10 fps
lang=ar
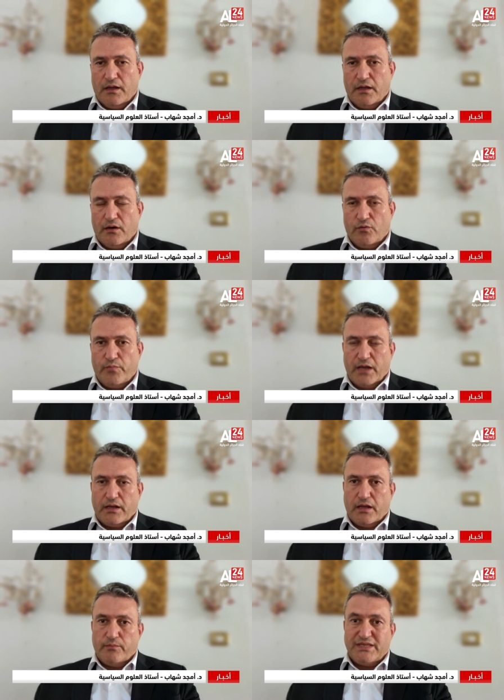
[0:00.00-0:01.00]

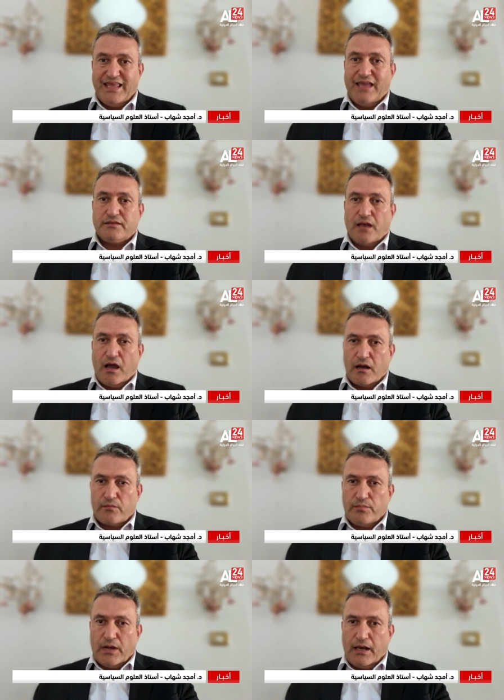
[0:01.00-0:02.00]
أبان آه، بداية
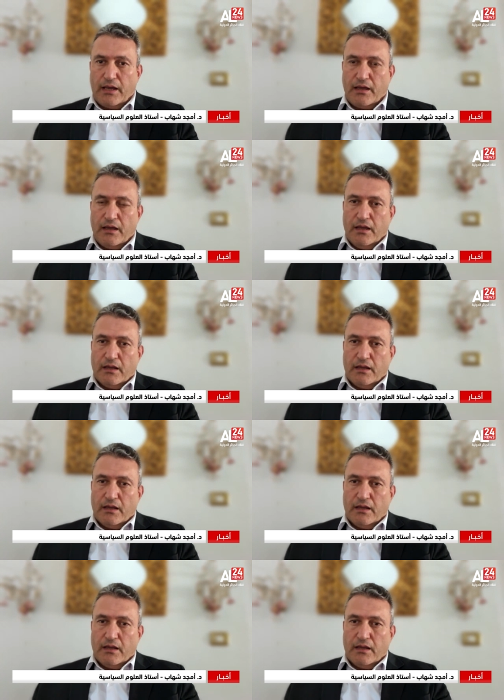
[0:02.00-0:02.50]
الحرب على